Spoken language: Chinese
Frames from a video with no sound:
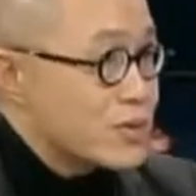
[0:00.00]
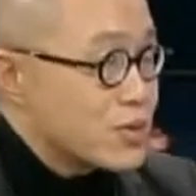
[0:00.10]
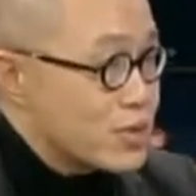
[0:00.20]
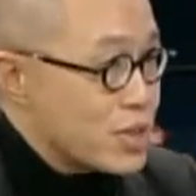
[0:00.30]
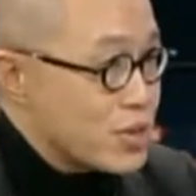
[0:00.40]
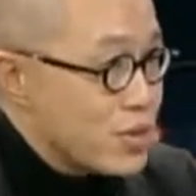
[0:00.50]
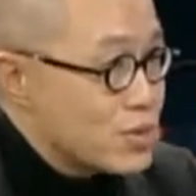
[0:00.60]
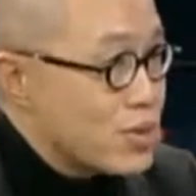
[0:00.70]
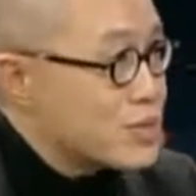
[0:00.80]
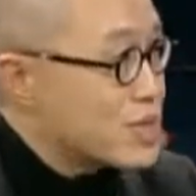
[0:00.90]
都觉得
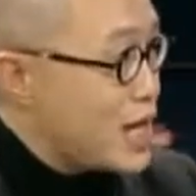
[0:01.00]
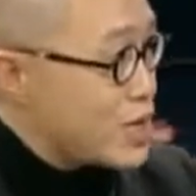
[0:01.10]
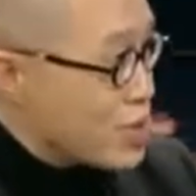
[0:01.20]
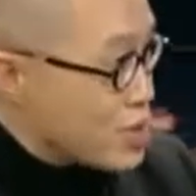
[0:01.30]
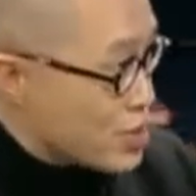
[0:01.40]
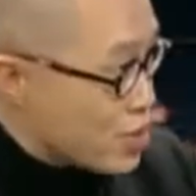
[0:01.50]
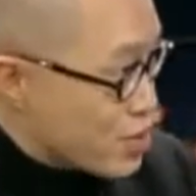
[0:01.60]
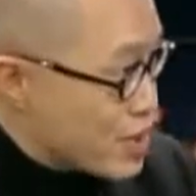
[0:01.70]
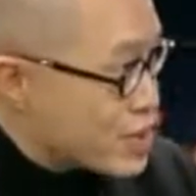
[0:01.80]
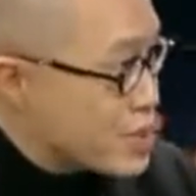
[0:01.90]
公共自来水是有
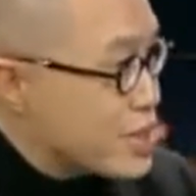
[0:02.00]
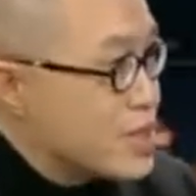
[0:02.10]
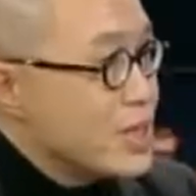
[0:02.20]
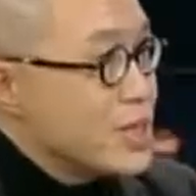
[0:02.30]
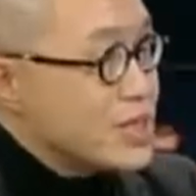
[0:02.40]
问题。